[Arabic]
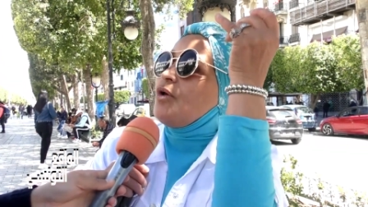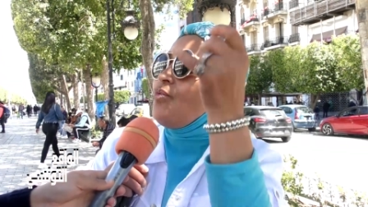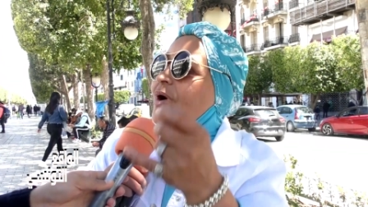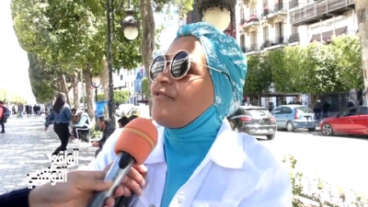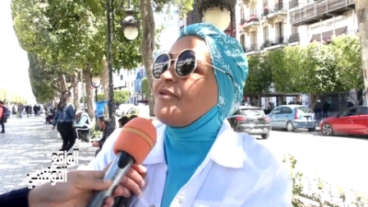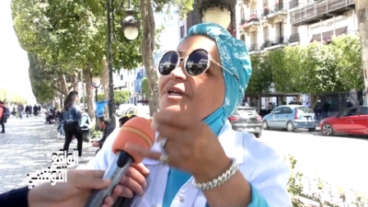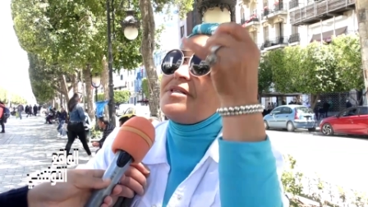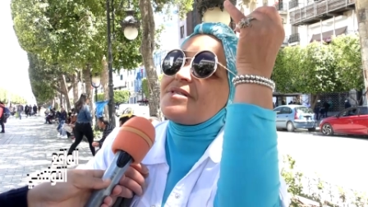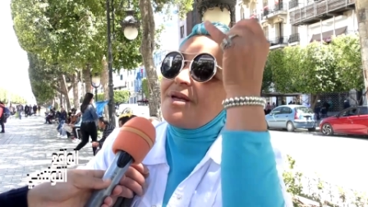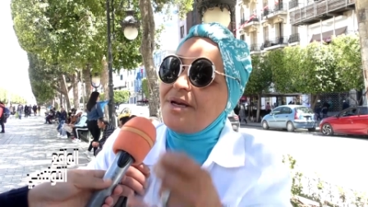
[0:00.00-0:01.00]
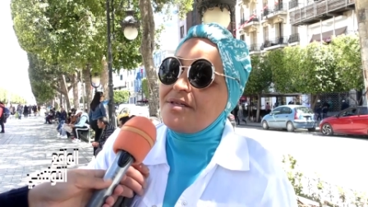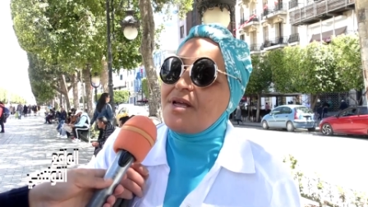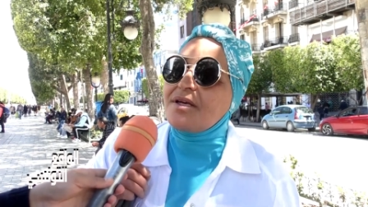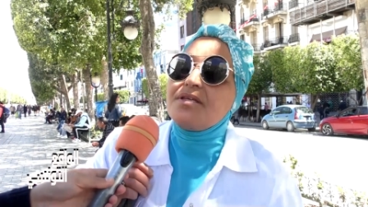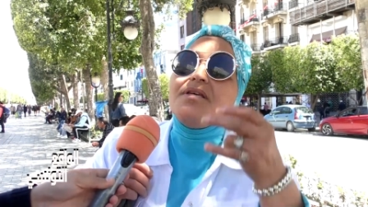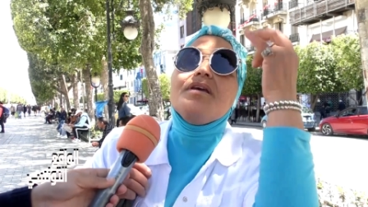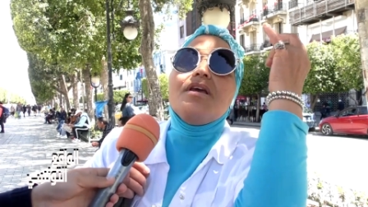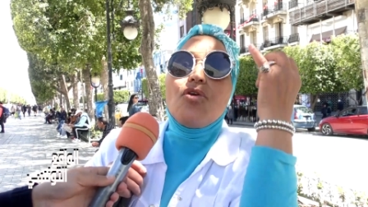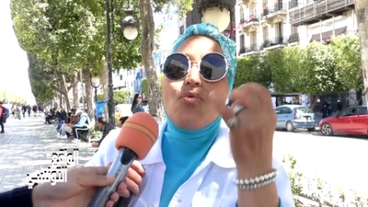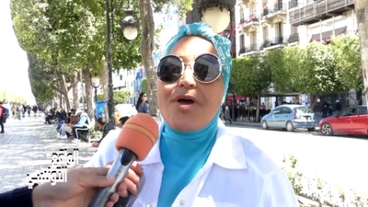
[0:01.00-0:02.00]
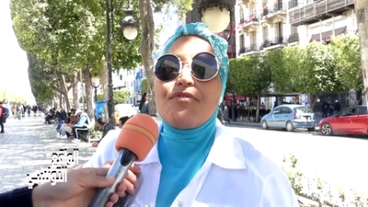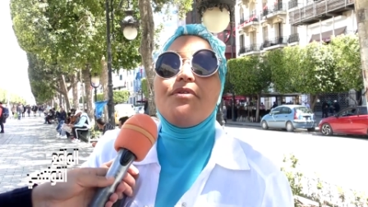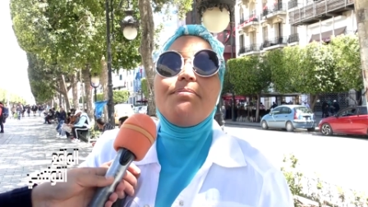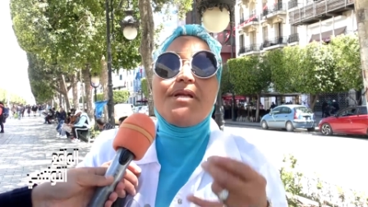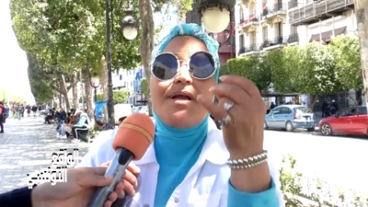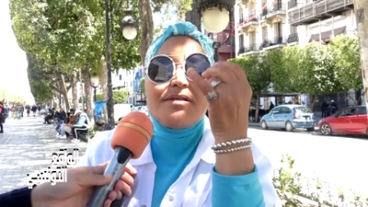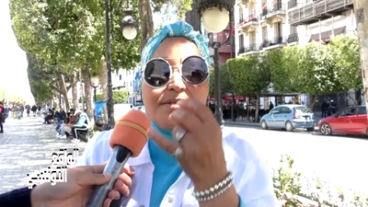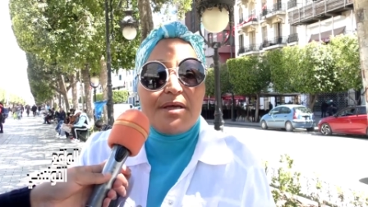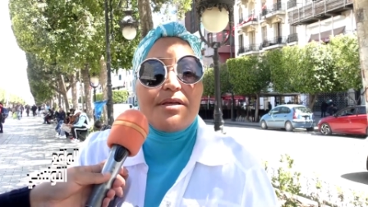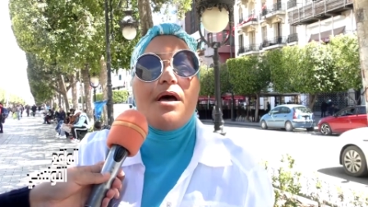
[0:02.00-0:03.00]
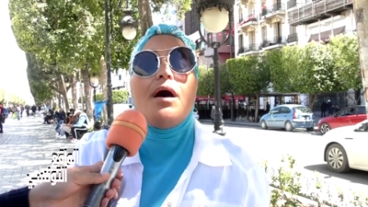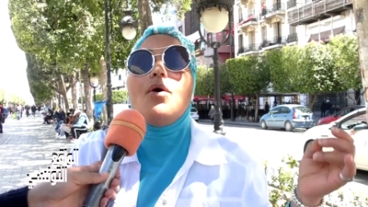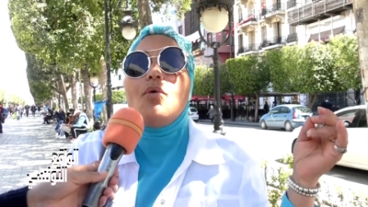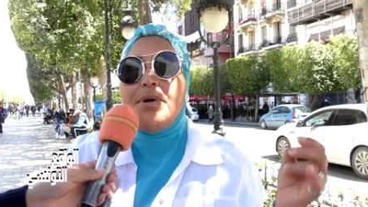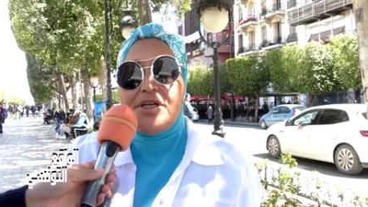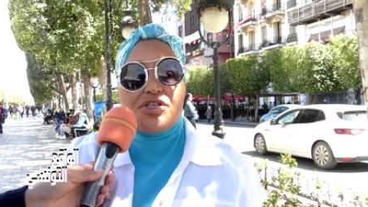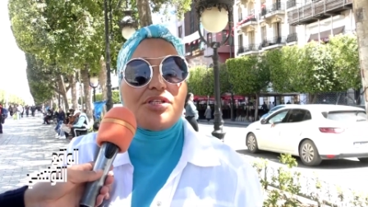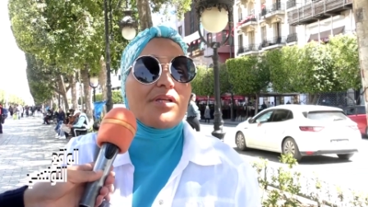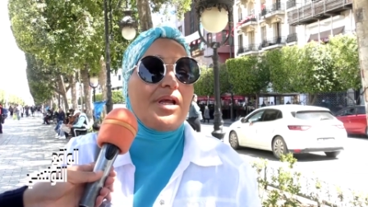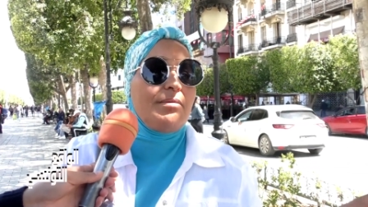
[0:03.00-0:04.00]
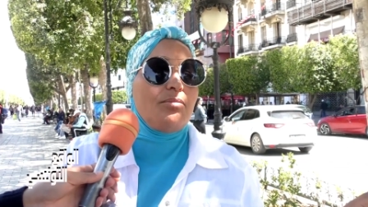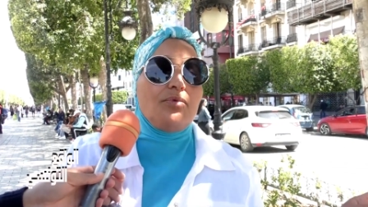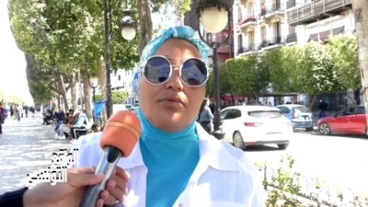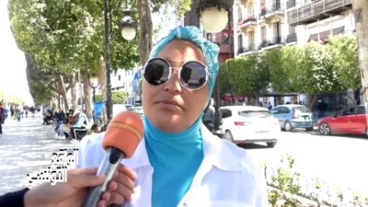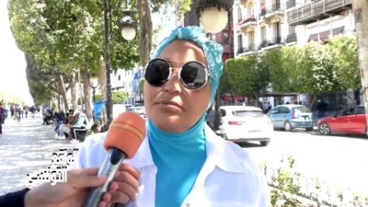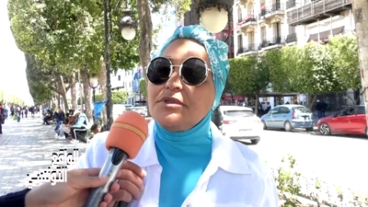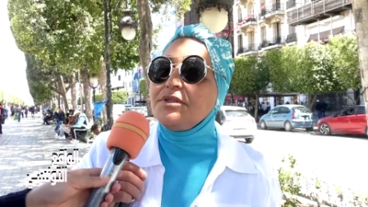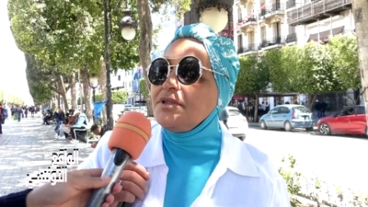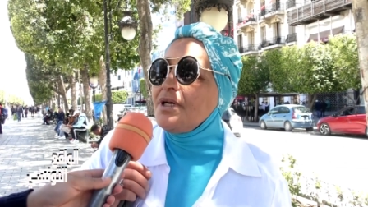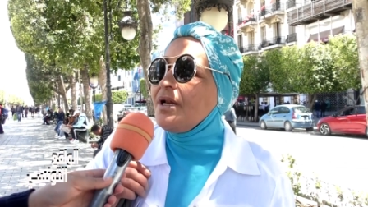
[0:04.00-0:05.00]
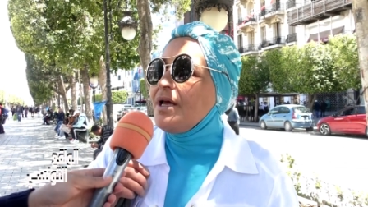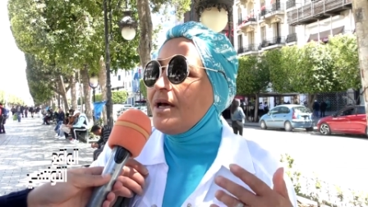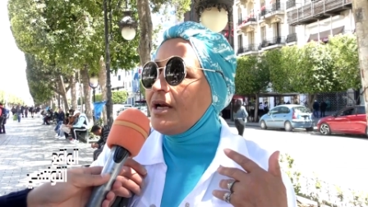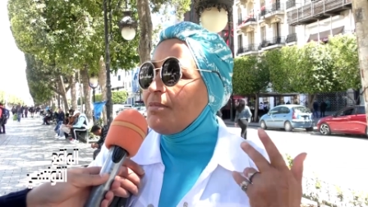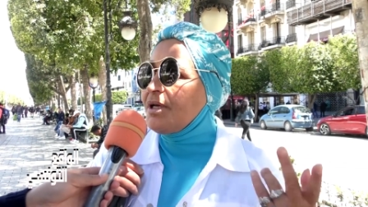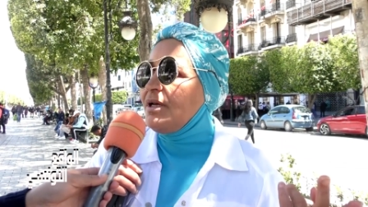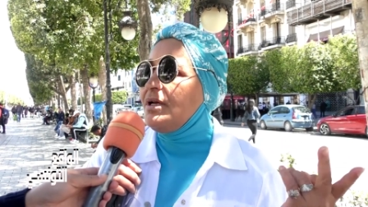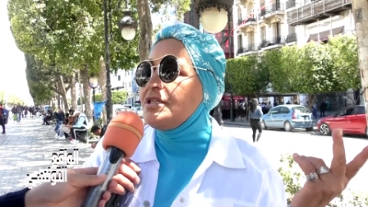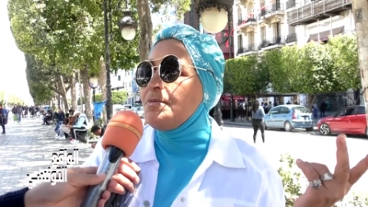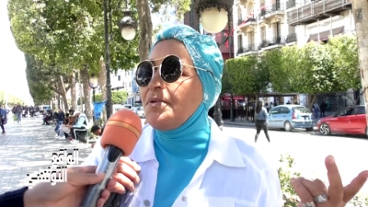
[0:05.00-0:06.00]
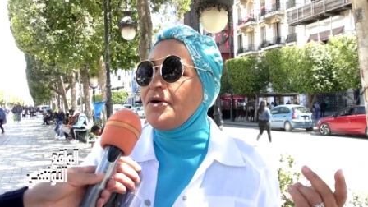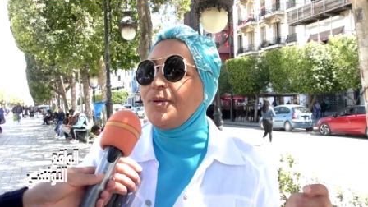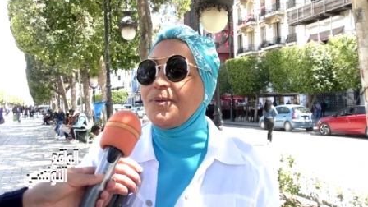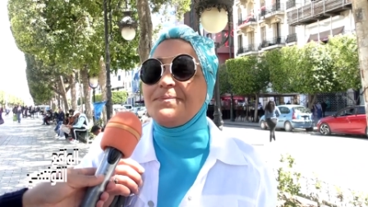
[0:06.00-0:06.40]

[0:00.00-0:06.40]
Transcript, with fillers: يوقفوا الاقتصاد على ساقيه يوقفوا البلاد على ساقيها ومن بعدين يتكلم الله يرحمك يا الهادي بون